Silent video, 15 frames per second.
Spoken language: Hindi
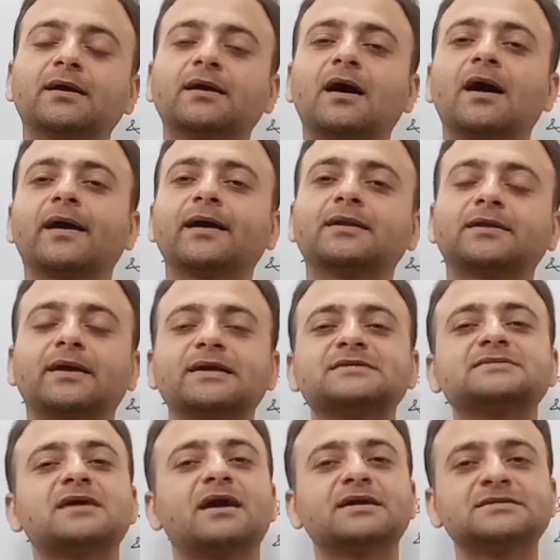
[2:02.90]
लेकर आगे
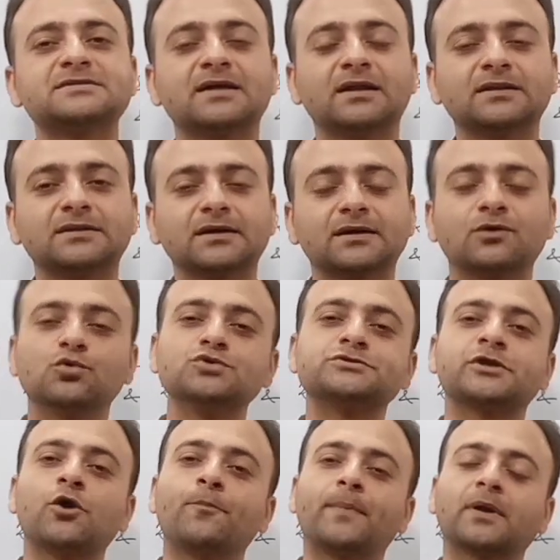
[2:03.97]
के 60 साल तक
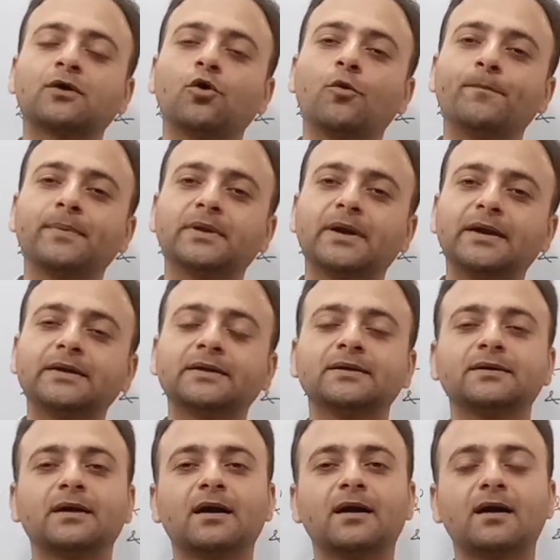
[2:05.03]
उसके ऊपर कॉपीराइट
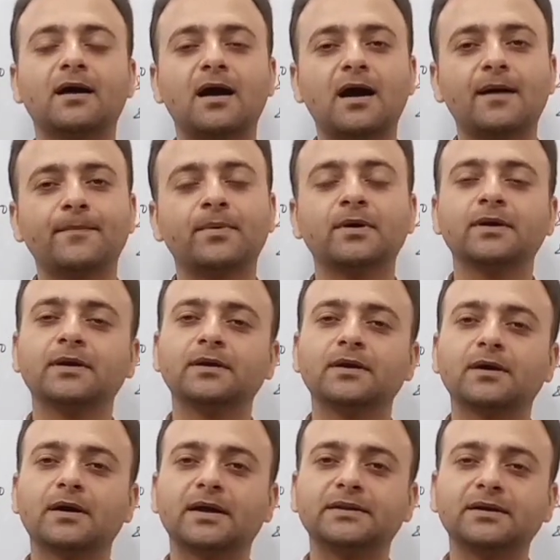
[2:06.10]
का आप
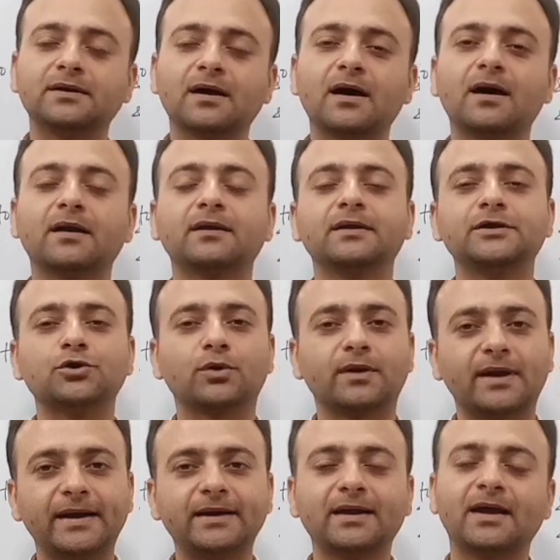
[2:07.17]
अधिकार
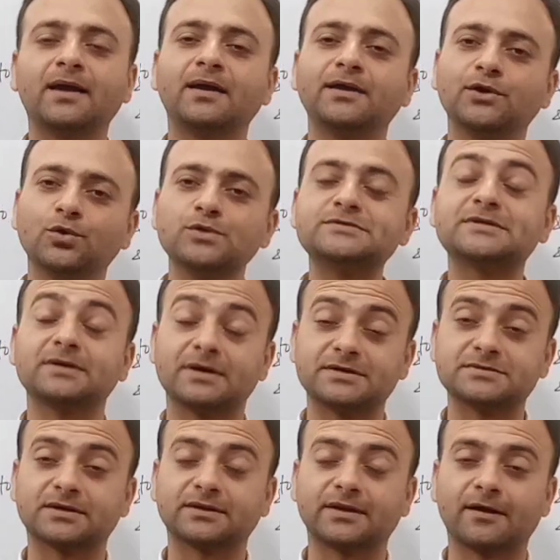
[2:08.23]
योर राइट है यूज
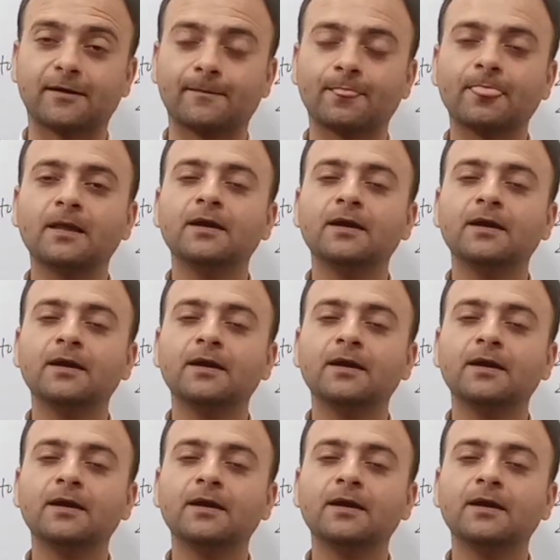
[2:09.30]
कर सकते हैं